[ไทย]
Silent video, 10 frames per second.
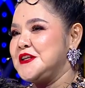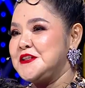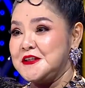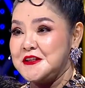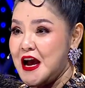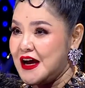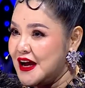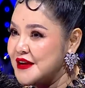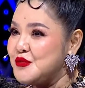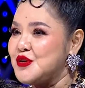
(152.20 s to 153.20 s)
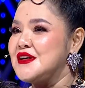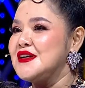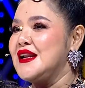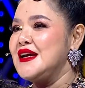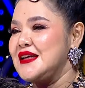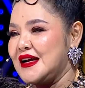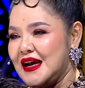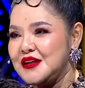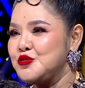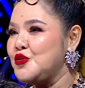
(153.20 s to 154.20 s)
จริงๆอยากให้หมดเลยนะ อยา
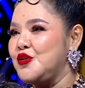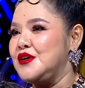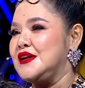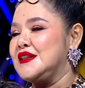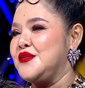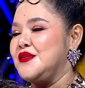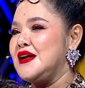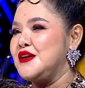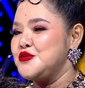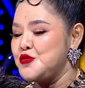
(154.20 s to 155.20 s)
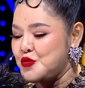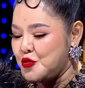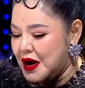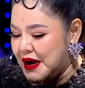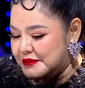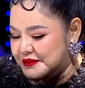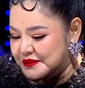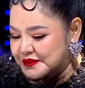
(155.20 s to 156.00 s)
กให้ทุกคนเลยแต่ว่าเราดูความ